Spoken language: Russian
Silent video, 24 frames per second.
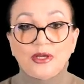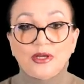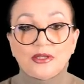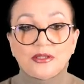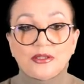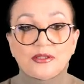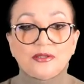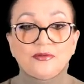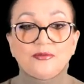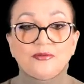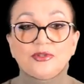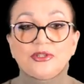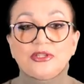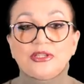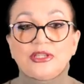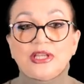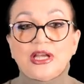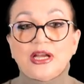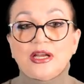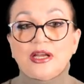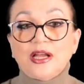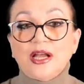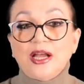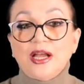Но вот
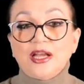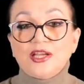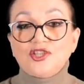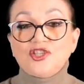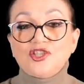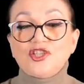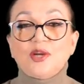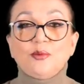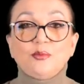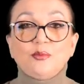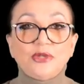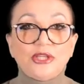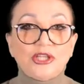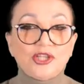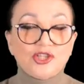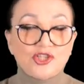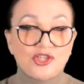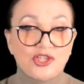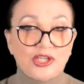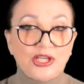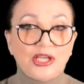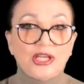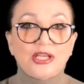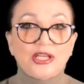так, чем
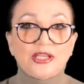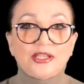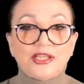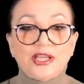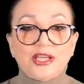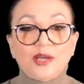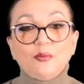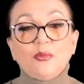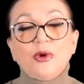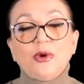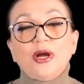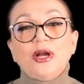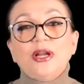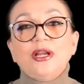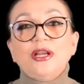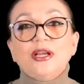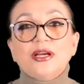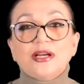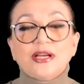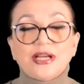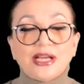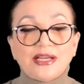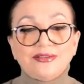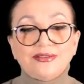ниже, тем
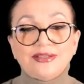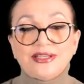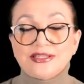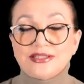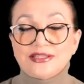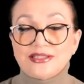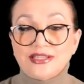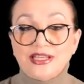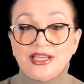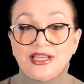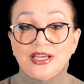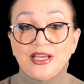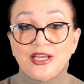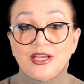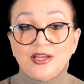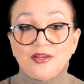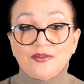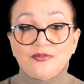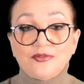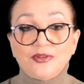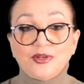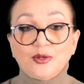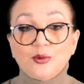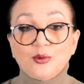легковеснее
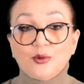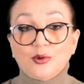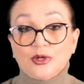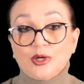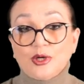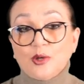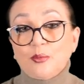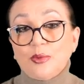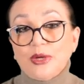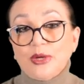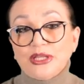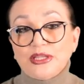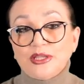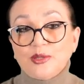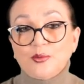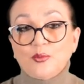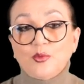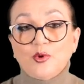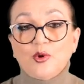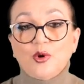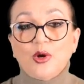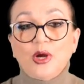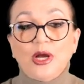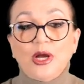фигура,
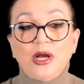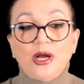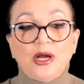поэтому